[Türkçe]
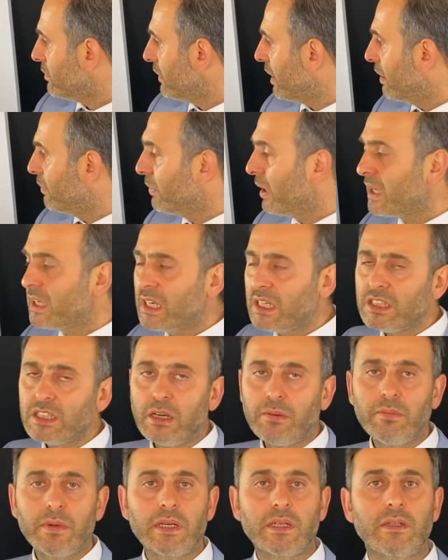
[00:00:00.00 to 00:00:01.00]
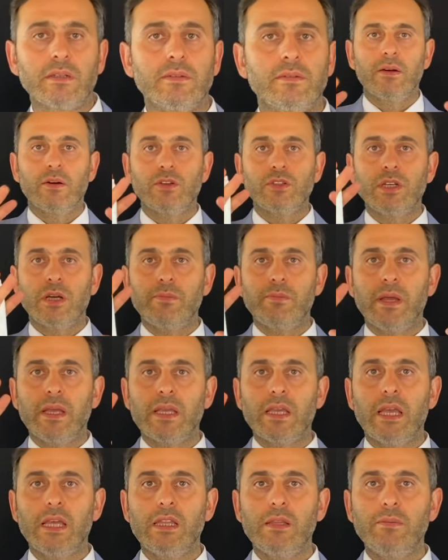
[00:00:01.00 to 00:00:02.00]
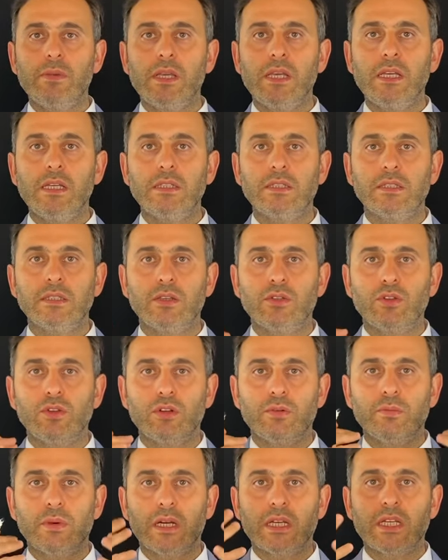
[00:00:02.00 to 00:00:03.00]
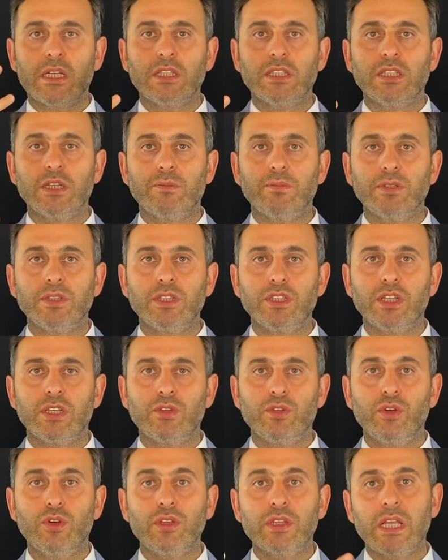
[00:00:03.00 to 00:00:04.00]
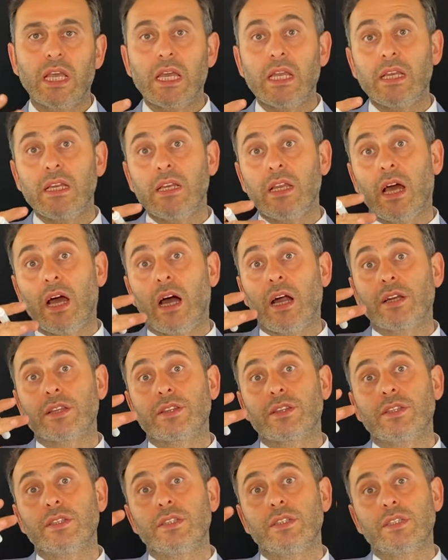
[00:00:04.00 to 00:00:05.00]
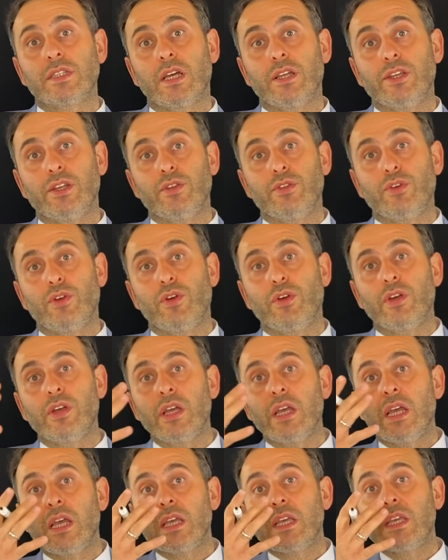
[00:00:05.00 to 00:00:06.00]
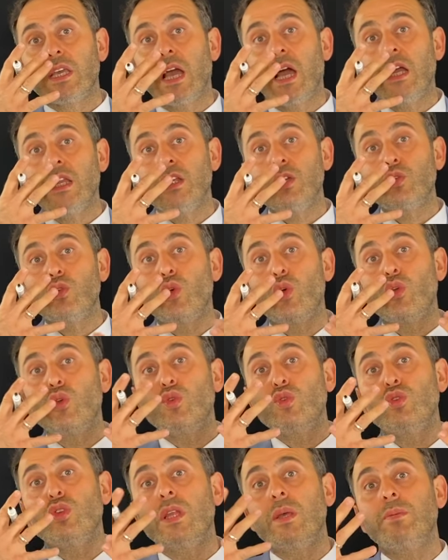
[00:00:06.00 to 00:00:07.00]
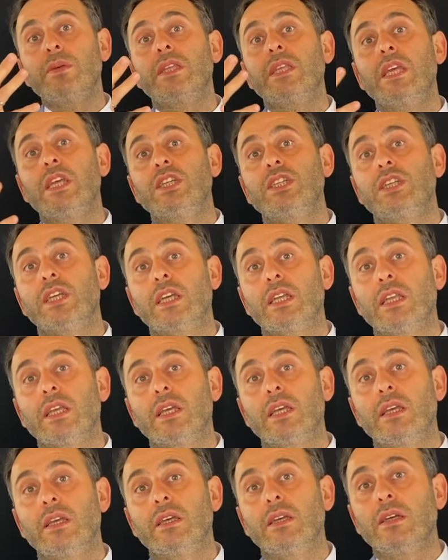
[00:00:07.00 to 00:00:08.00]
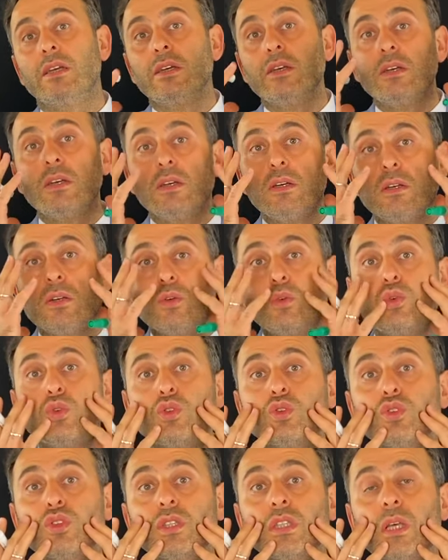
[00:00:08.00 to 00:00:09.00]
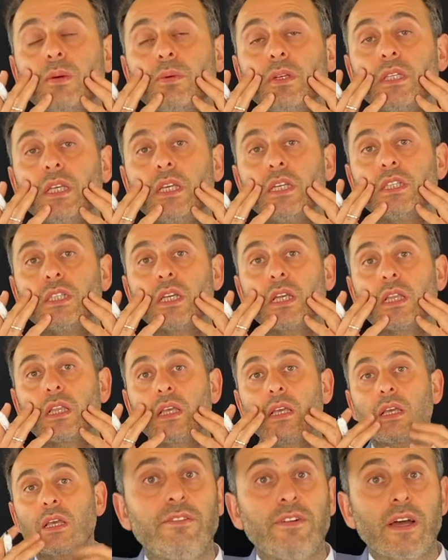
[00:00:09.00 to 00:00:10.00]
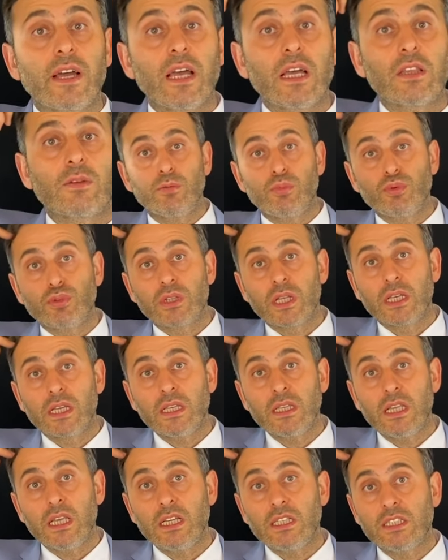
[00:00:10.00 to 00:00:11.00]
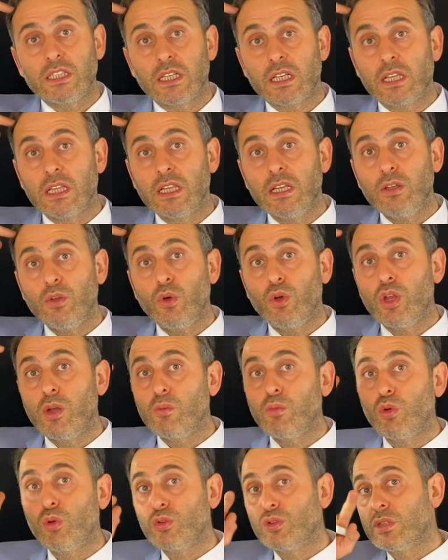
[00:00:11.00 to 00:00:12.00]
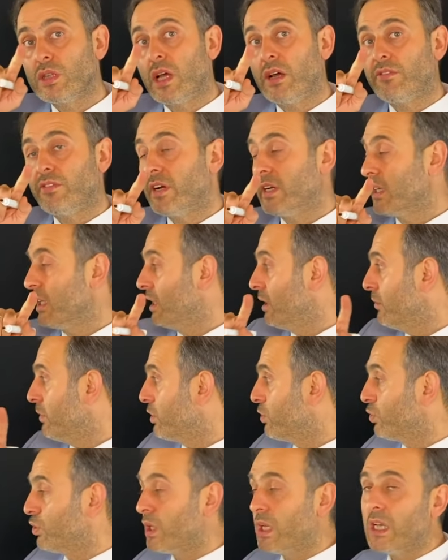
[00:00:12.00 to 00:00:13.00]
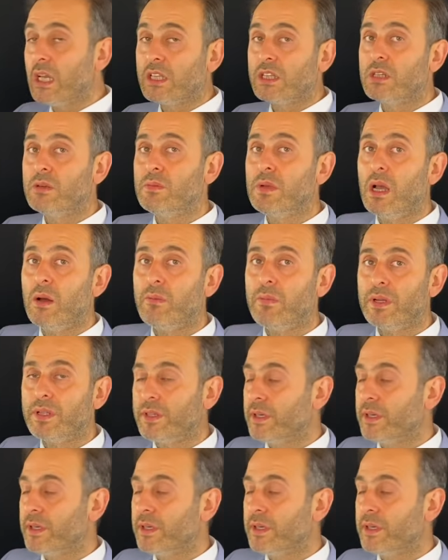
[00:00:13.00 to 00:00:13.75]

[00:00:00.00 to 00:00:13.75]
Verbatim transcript: makyaj yapmak. Hocam ben kendimi iyi hissediyorum makyaj yapınca diyor. Değerinin arttığını zannediyor. Yani görüntüde bir değişiklik. Yüzünde bir değişiklik. Fakat buradaki değişikliğin önemli olduğunu daha fark edemedi. Oraya yatırım yapmadı.